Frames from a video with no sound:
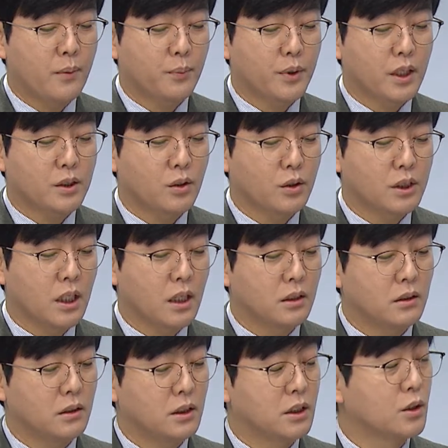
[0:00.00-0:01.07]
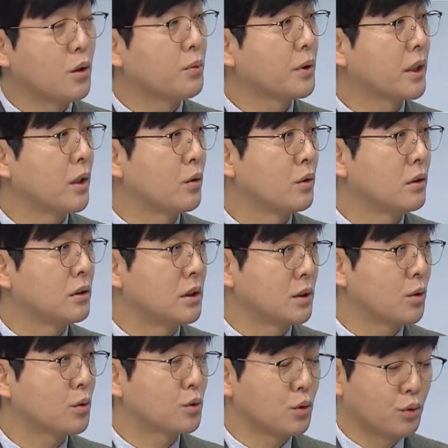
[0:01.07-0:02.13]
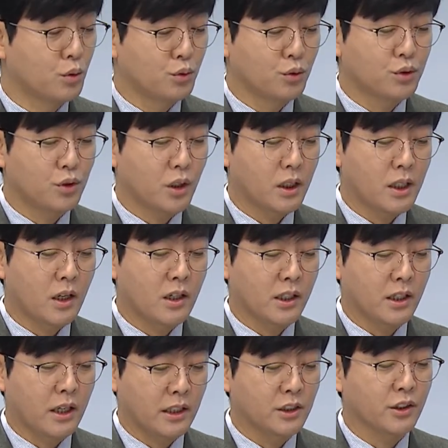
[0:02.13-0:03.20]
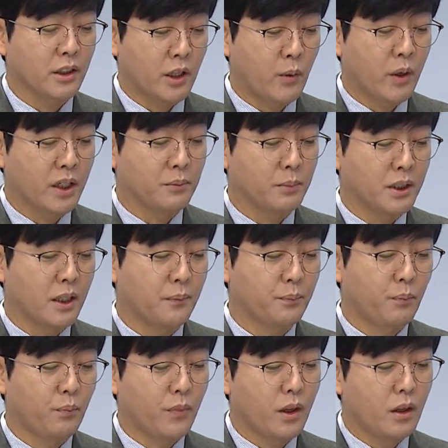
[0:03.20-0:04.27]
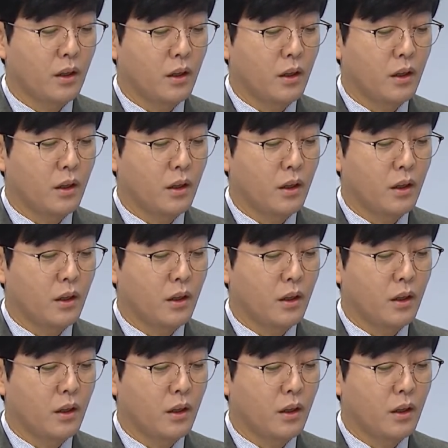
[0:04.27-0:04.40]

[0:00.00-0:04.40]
함께 성장하는 직업계획을 지속적으로 육성해 나갈 계획입니다. 네.